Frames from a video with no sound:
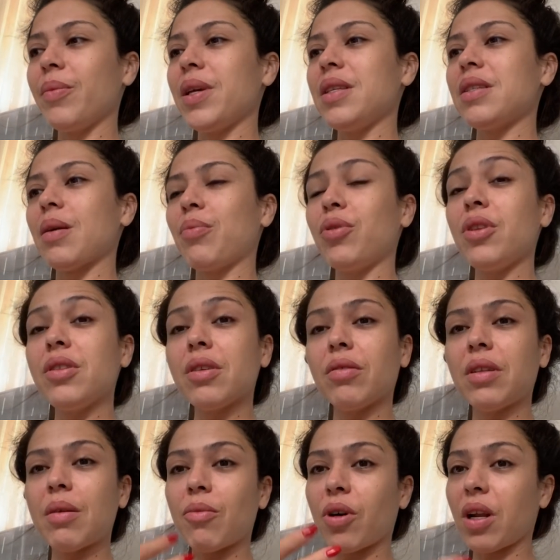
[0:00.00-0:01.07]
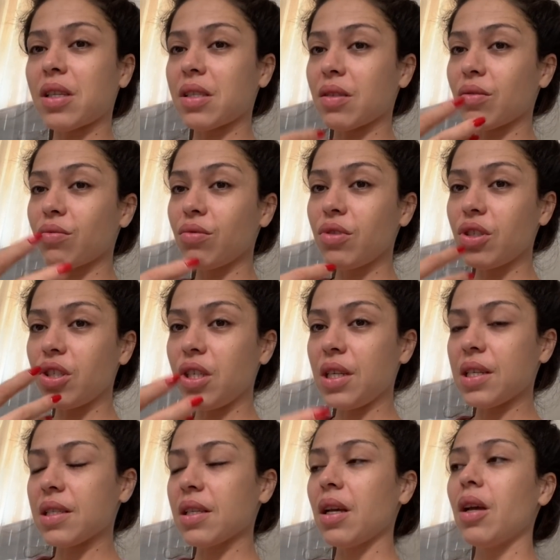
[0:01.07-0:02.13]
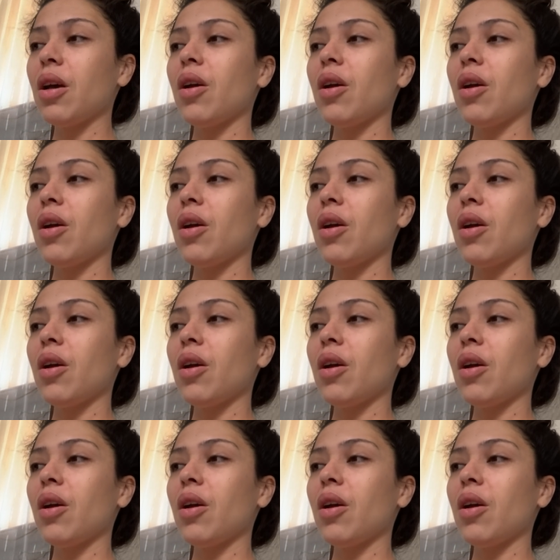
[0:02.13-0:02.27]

mas é por isso que eu demoro, às vezes, alguns dias